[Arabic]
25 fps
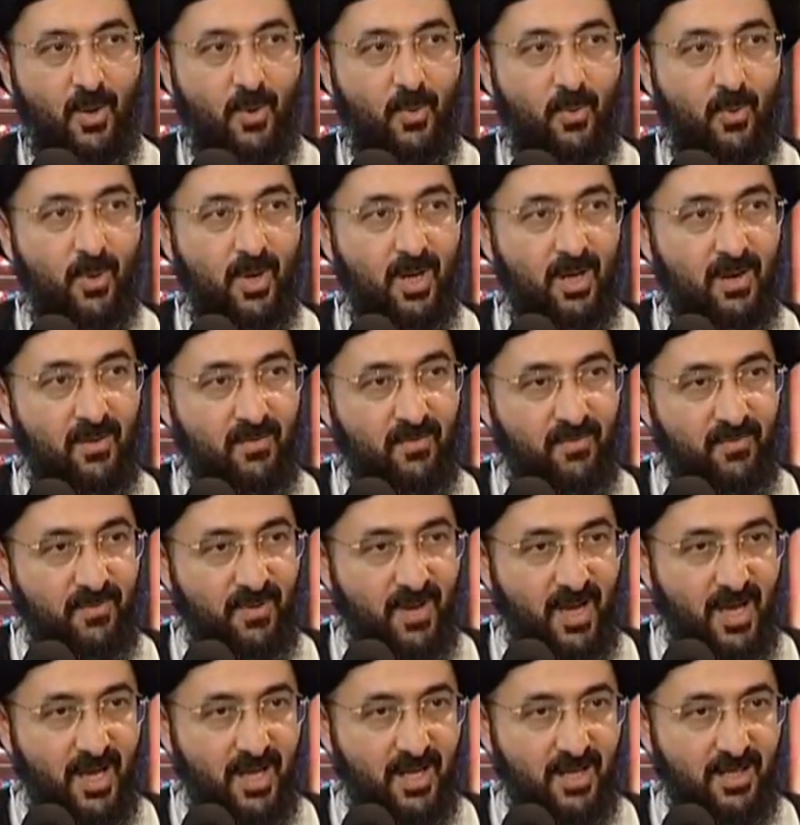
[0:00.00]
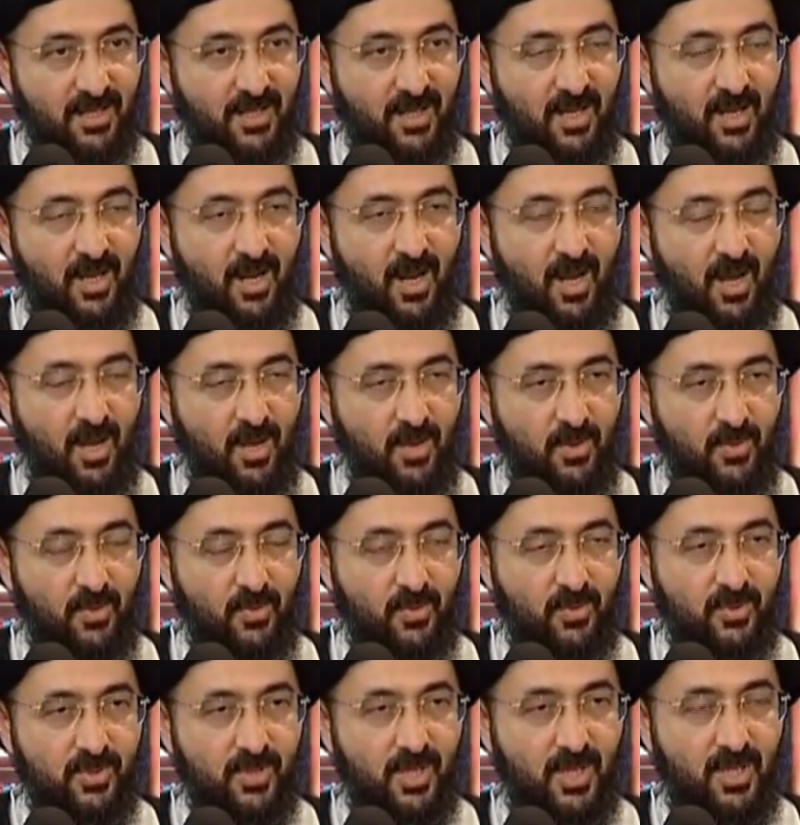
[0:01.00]
والفرد لا
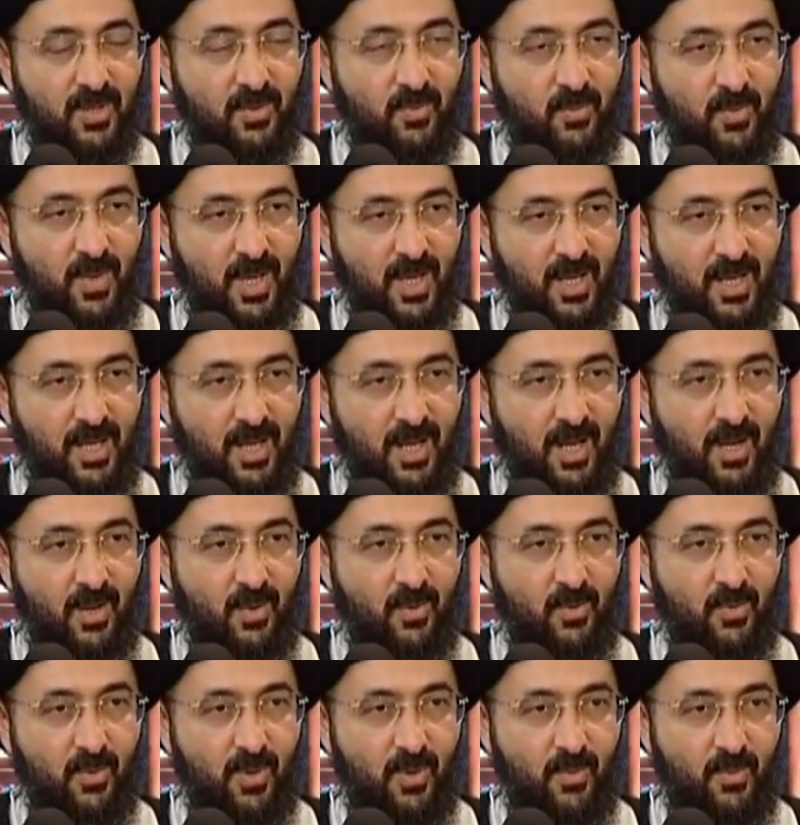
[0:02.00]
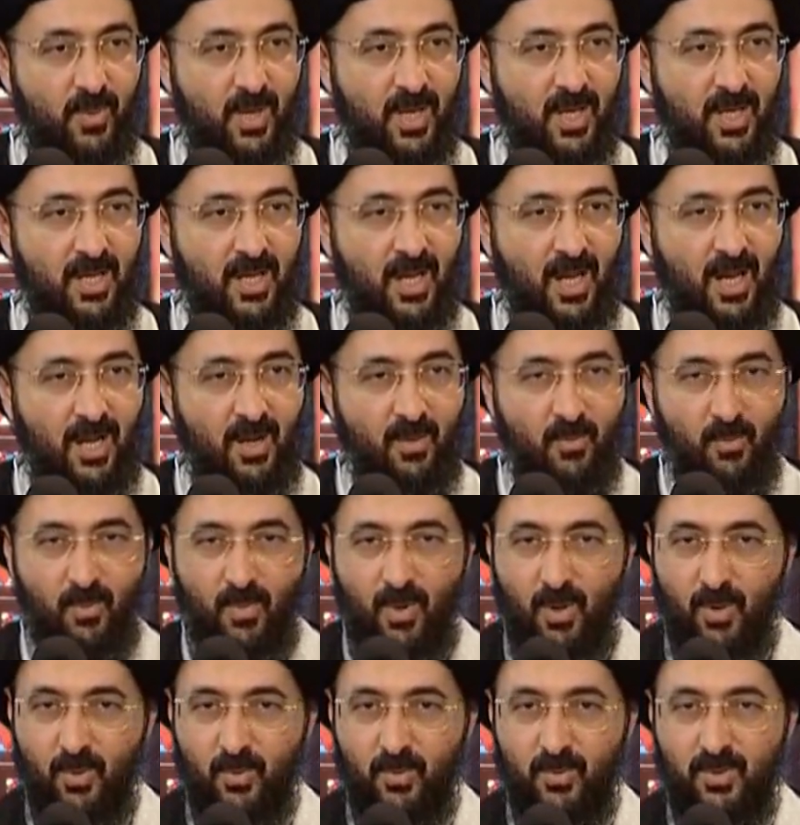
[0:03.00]
يوجد بينه وبين
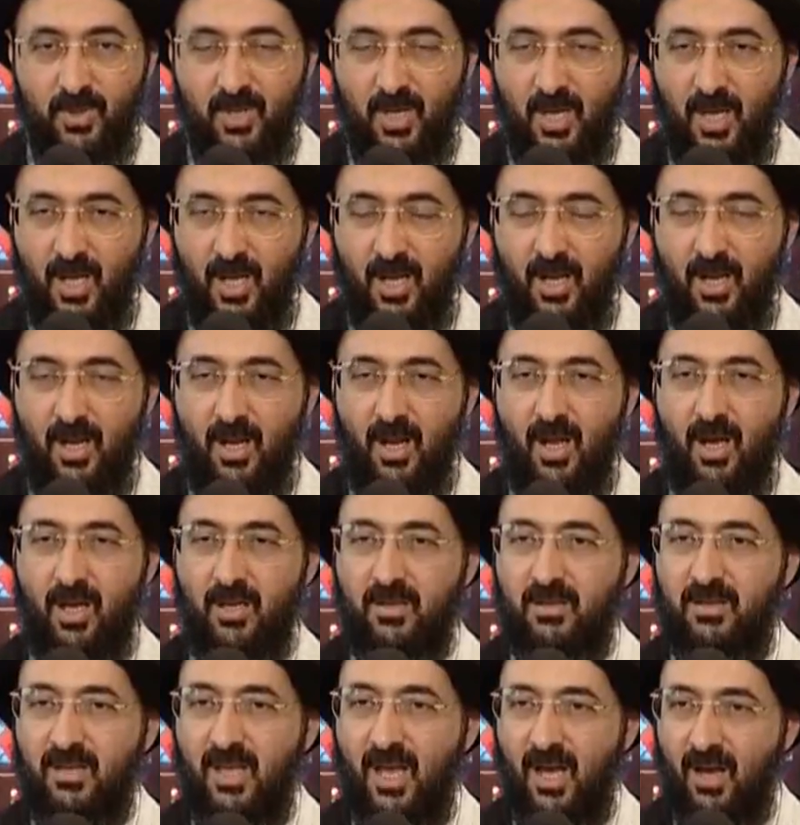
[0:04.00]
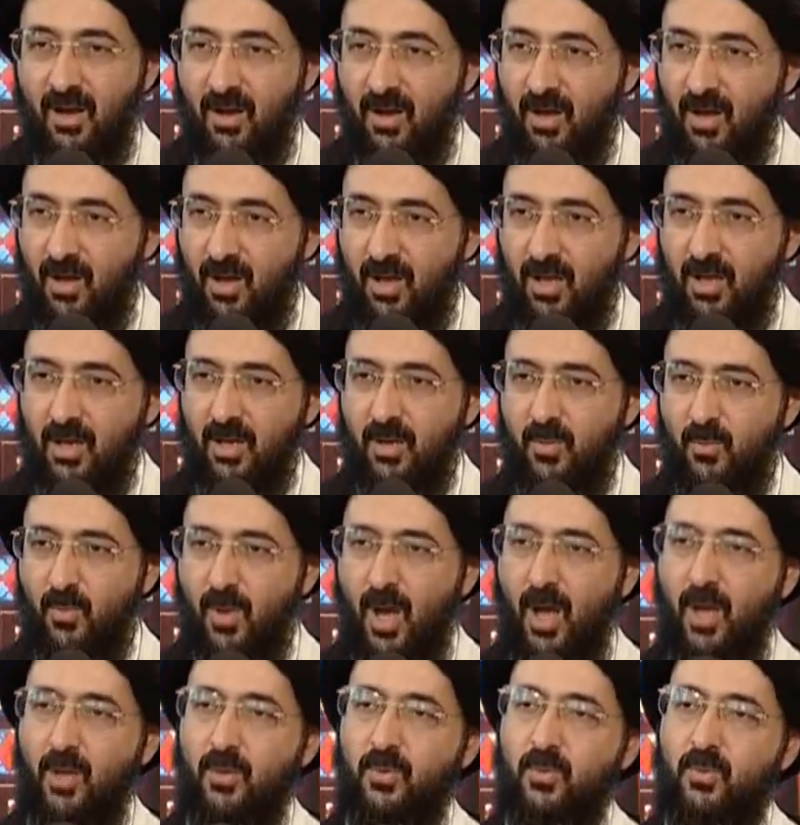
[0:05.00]
الموت الا دقائق
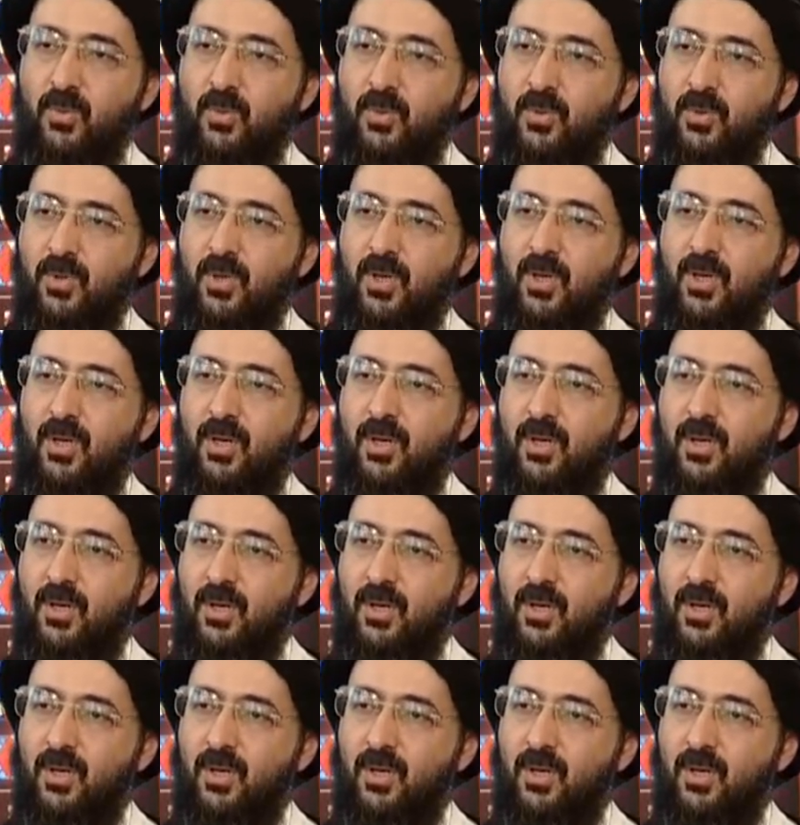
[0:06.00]
معدوده